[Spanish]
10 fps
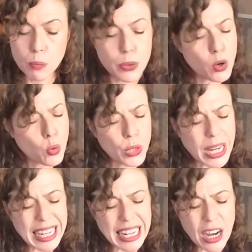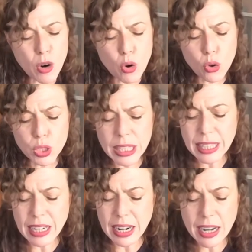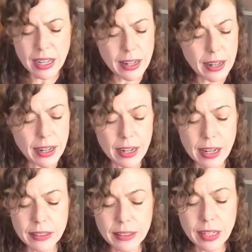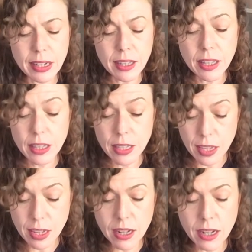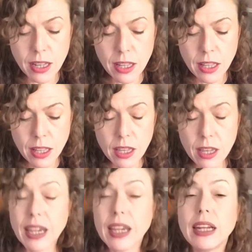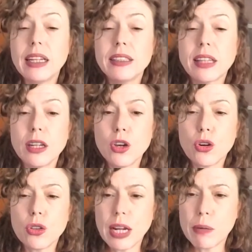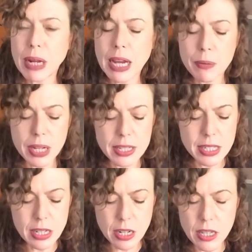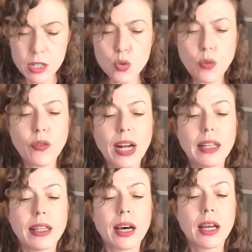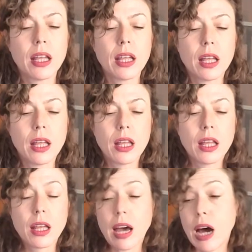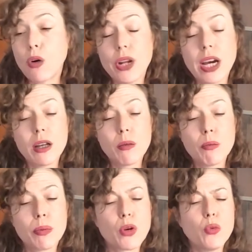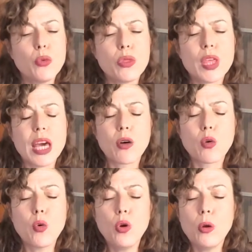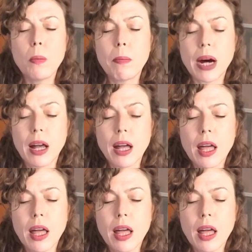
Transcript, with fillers: Procura que la jota te raje la garganta y deja que en el interior de la palabra chirríe su falta. Ahora pronuncia culpa.